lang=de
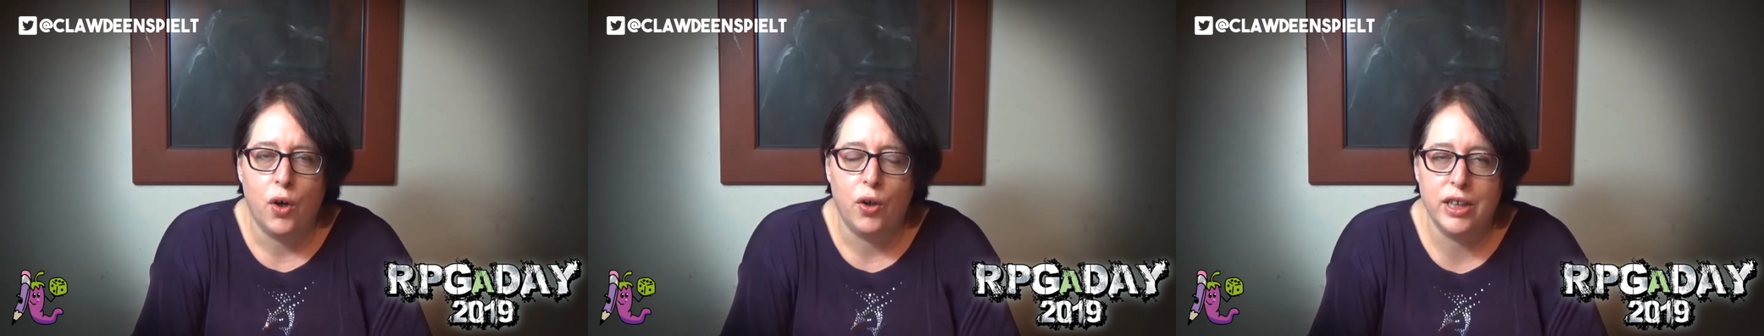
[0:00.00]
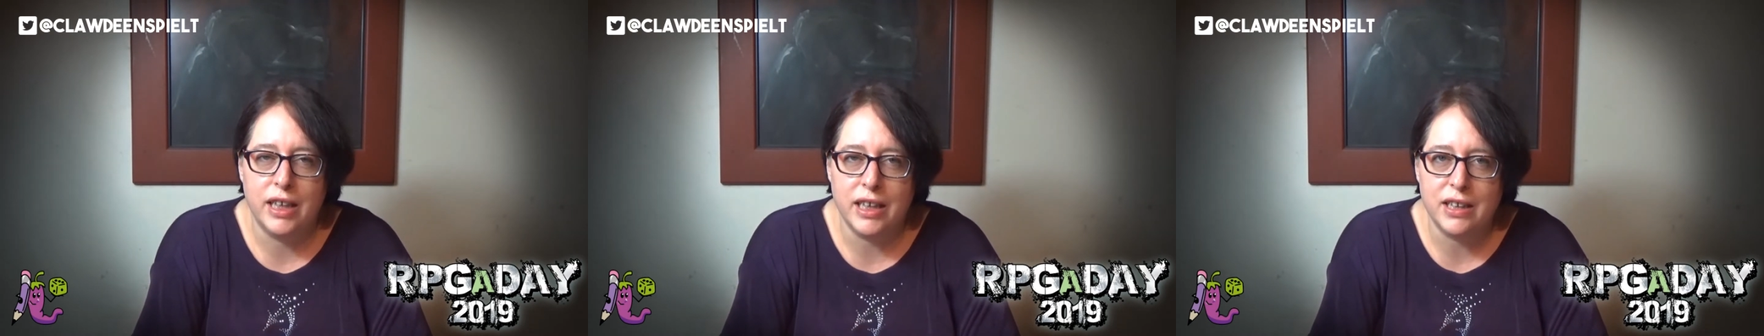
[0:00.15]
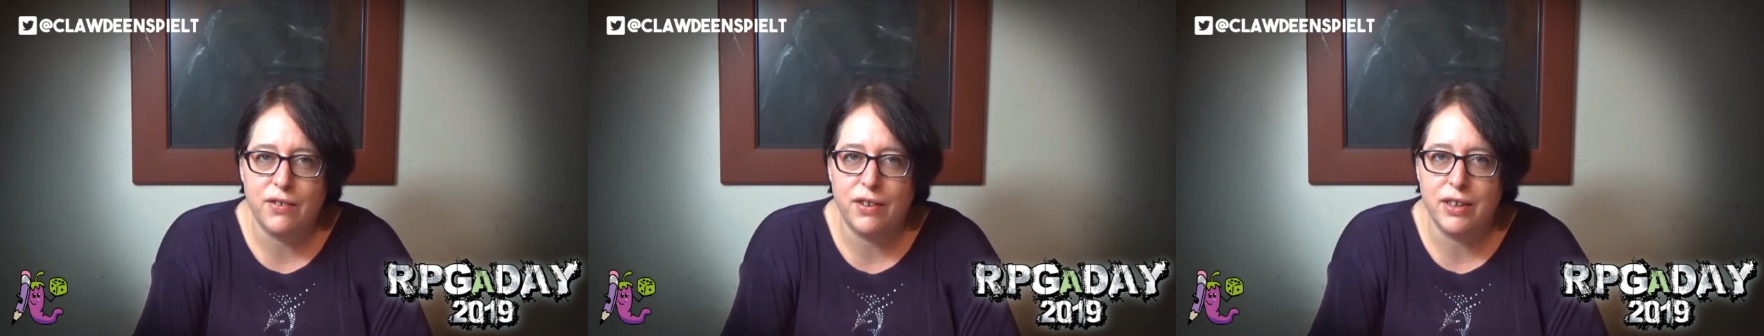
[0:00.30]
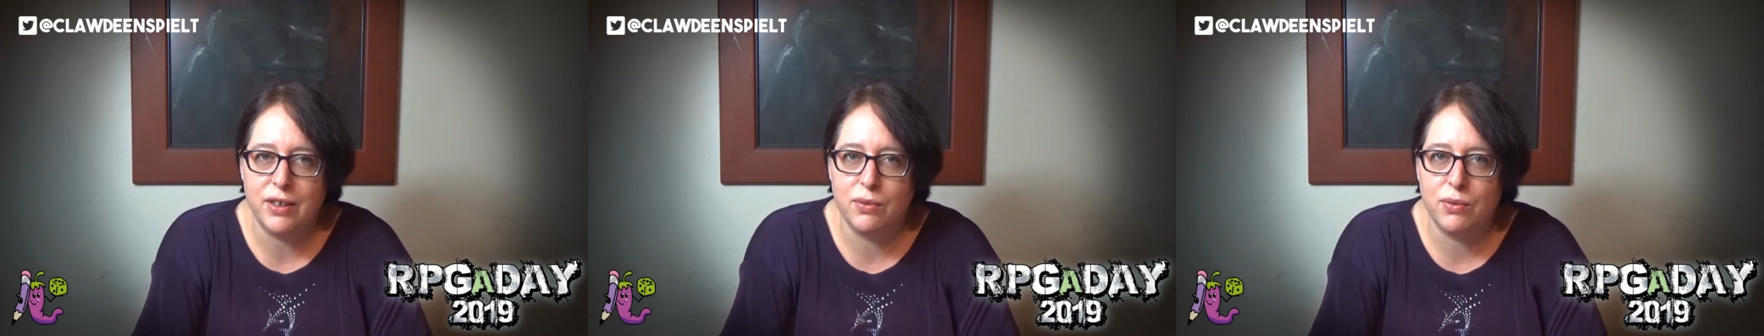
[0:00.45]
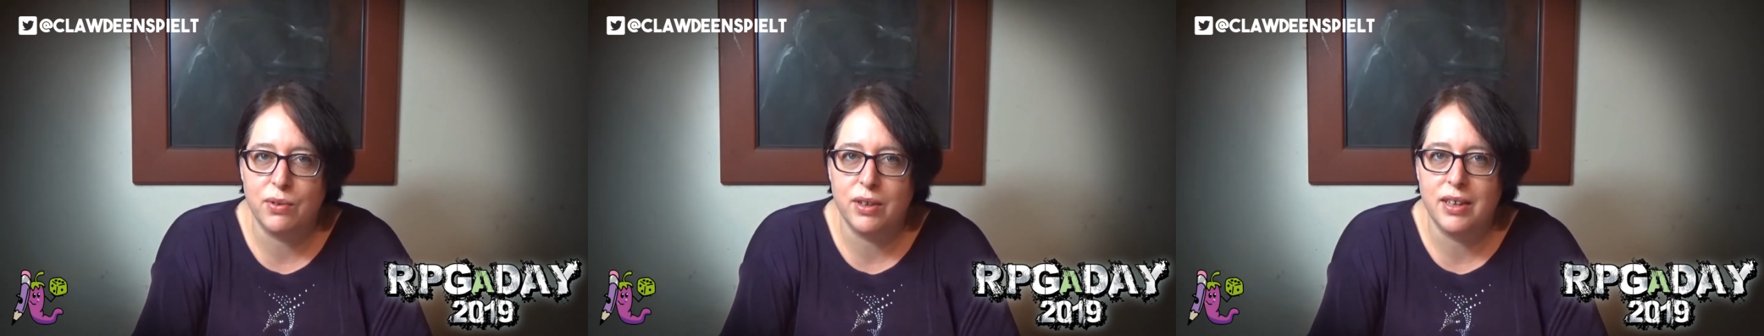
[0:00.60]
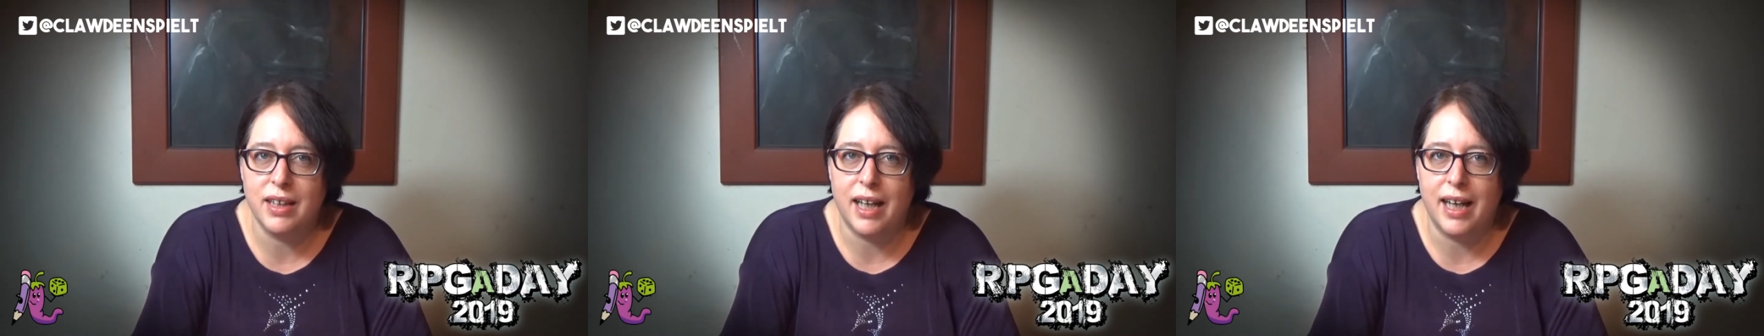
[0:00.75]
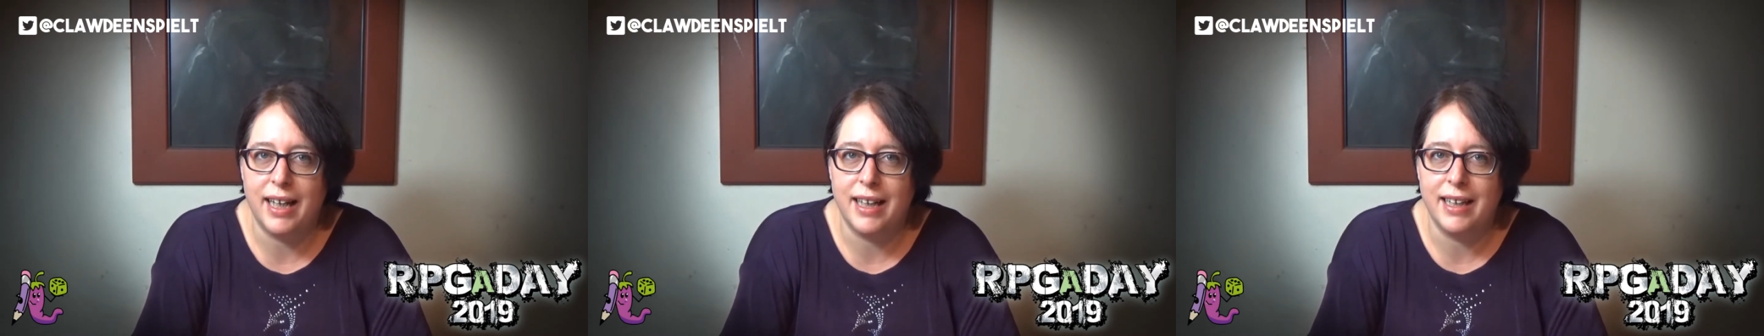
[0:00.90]
Und das versuche
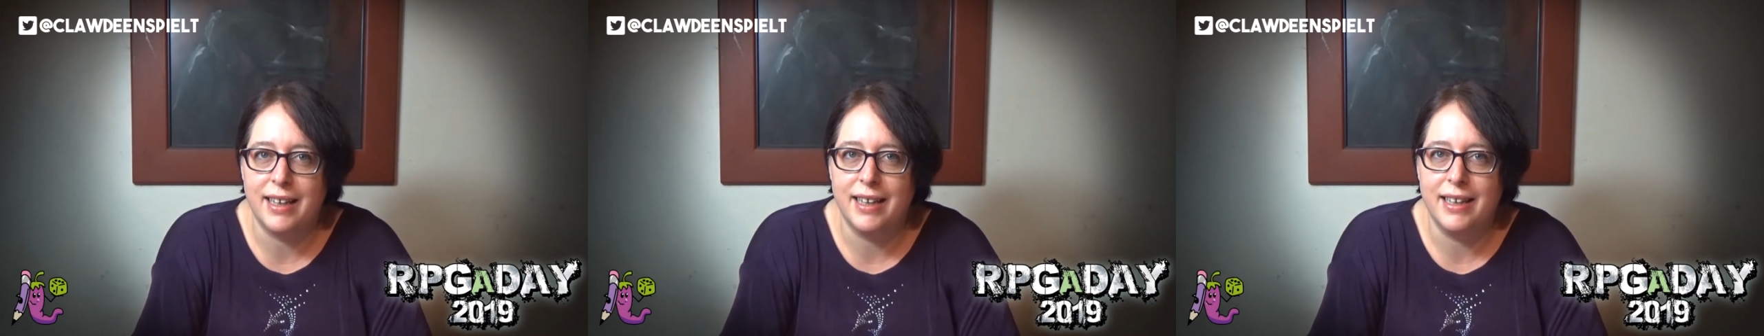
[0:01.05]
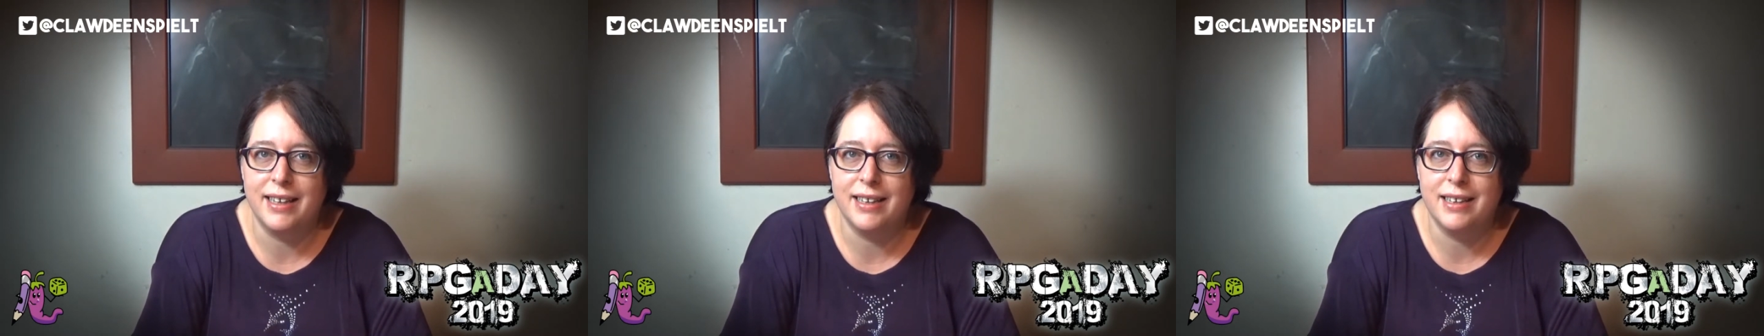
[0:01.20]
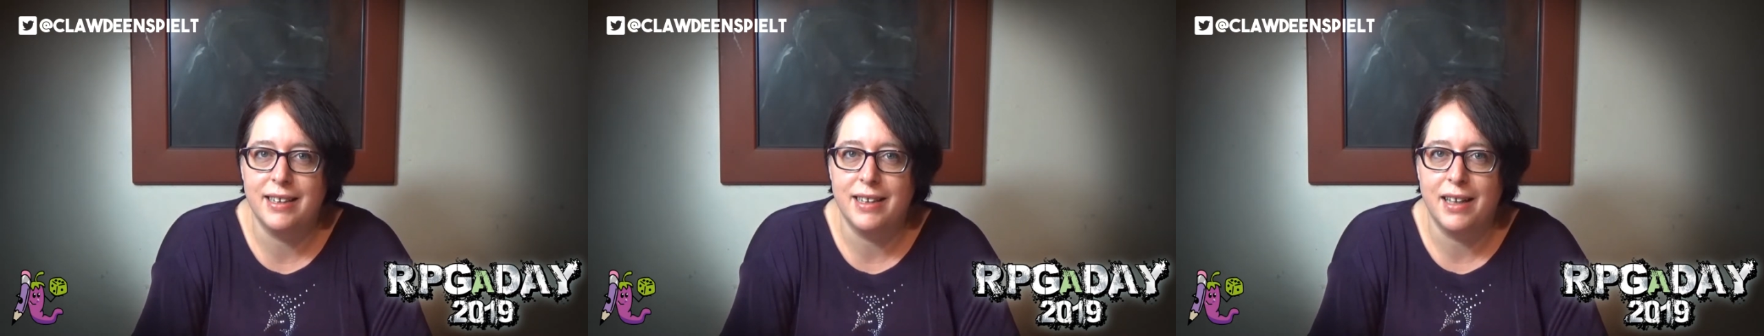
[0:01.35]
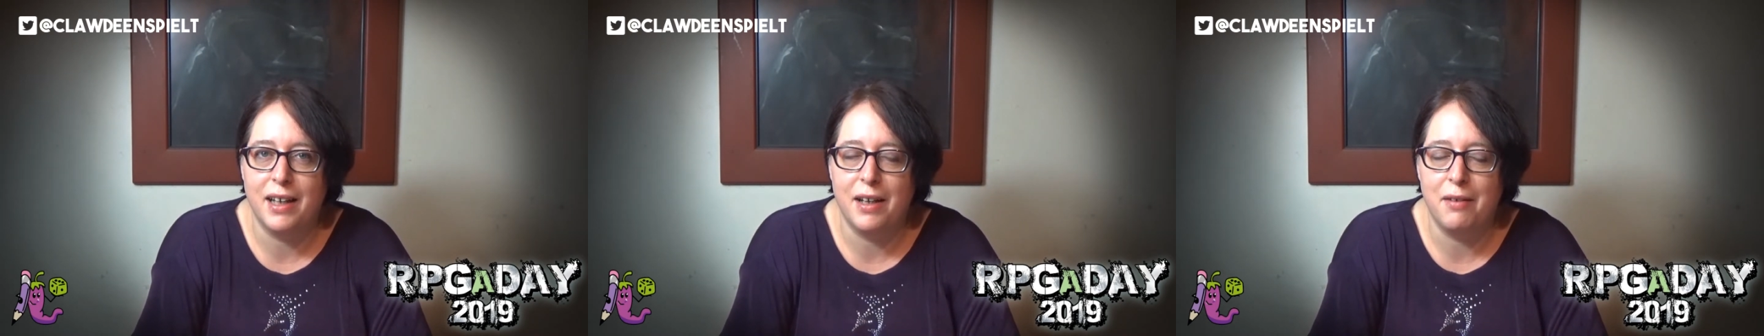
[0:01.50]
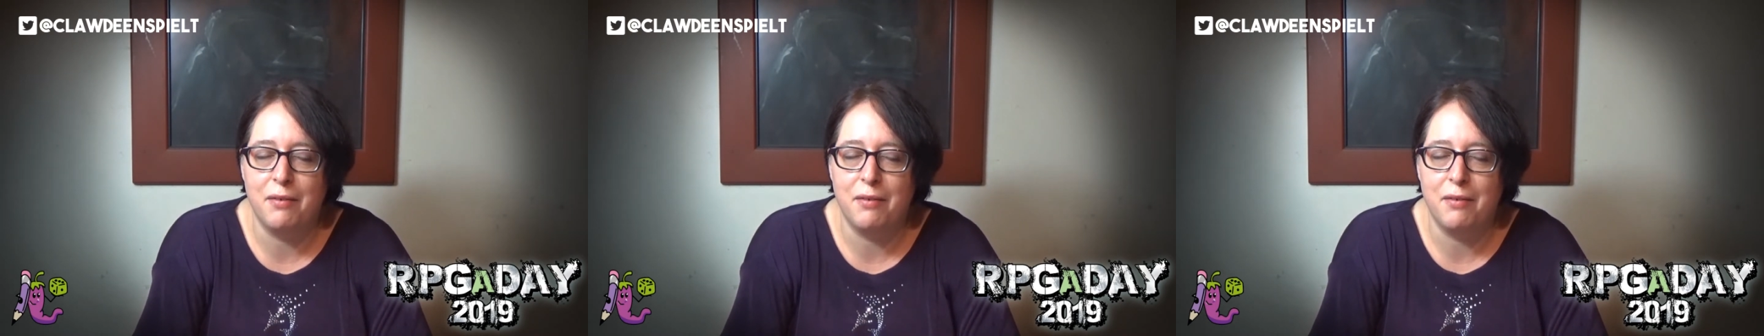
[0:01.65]
ich eigentlich